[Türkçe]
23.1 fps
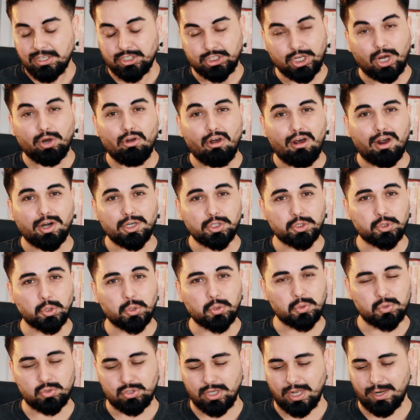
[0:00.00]
Jaguar
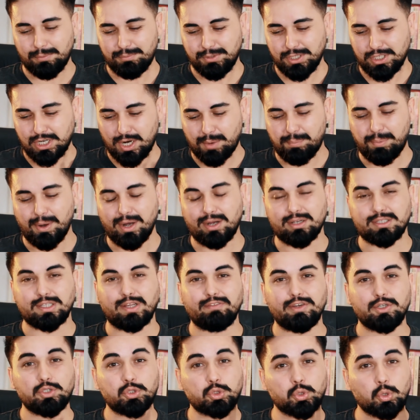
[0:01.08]
çok güzel bir
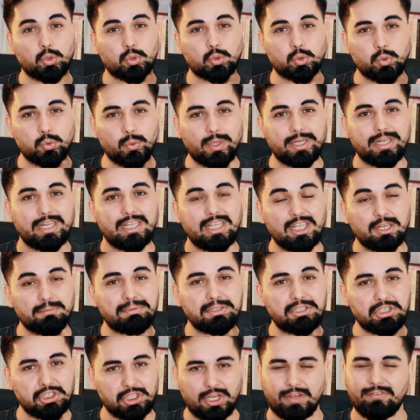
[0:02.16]
kapakla ve çok güvenilir
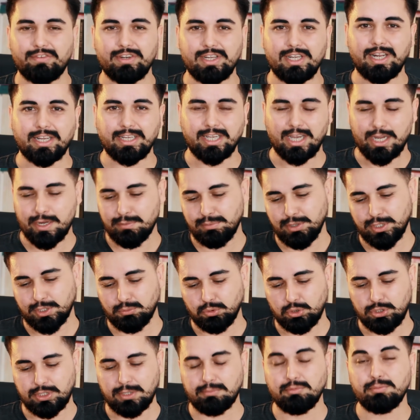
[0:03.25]
bir çeviriyle yayınladı
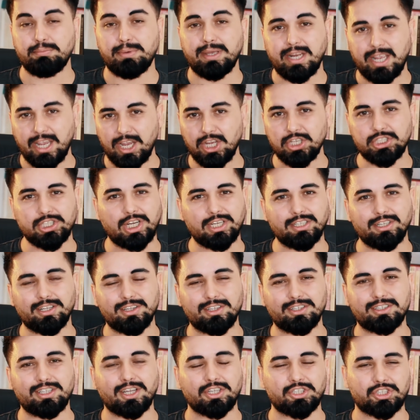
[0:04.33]
bu kitabı. Beni
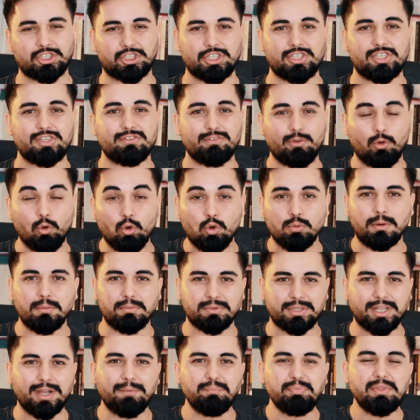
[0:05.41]
heyecanlandırdı açıkçası ve
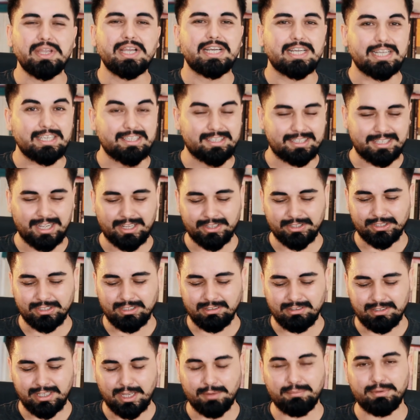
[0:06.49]
okumamı da
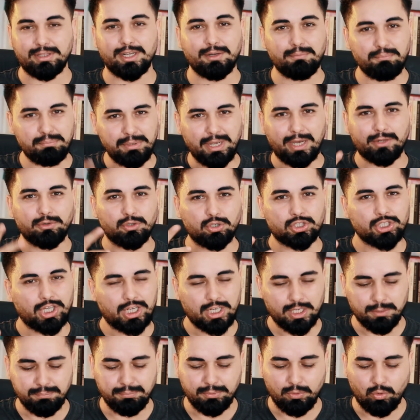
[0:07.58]
hızlandırdı diyebilirim. Bir an önce
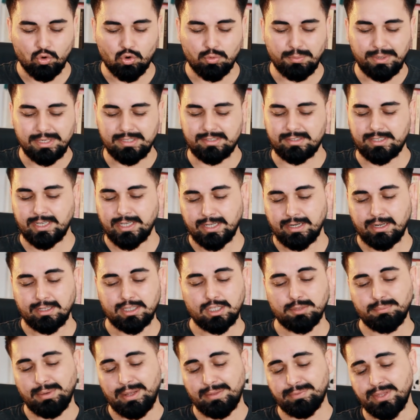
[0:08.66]
alıp okuma isteği
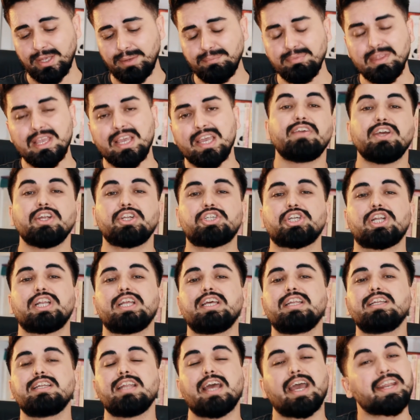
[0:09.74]
yarattı bende.
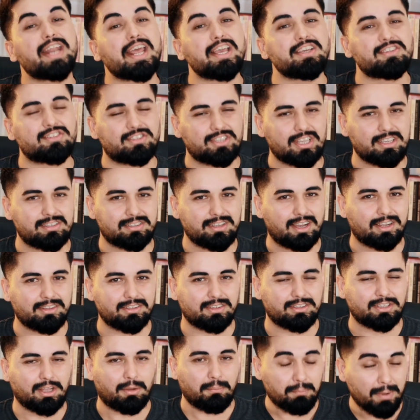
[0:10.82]
Virgil'in Eneis
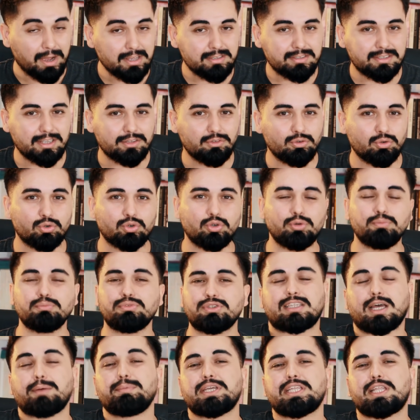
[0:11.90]
destanından bahsediyorum.
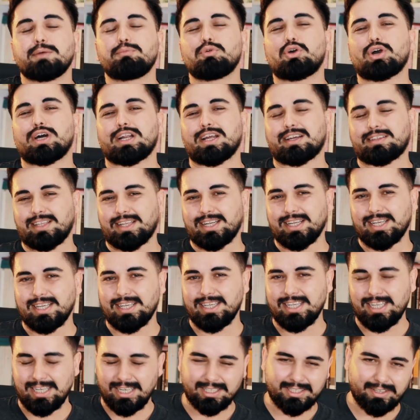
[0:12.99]
Tabii ki de bu karakteri
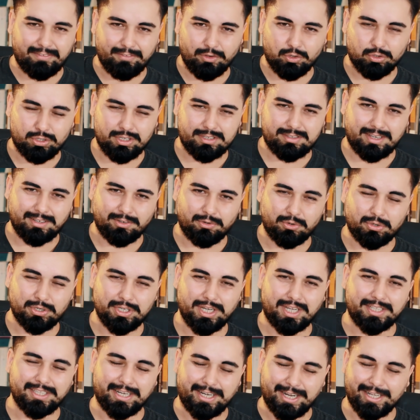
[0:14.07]
İlyada ve Odessa'yı
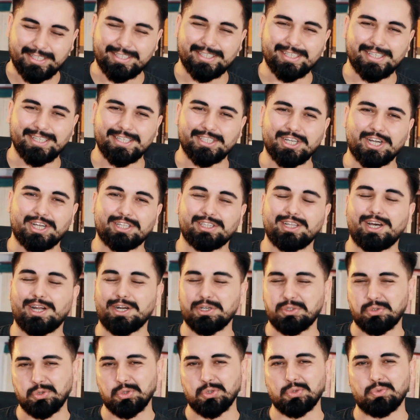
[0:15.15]
okuyanlar hatırlayacaklar.
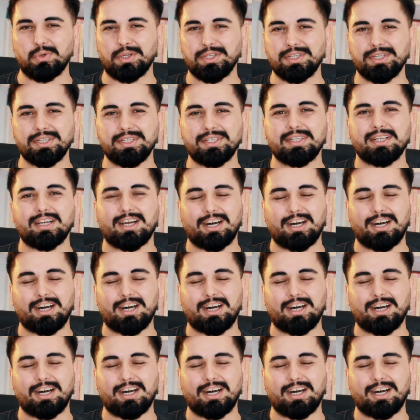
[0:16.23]
Truva'nın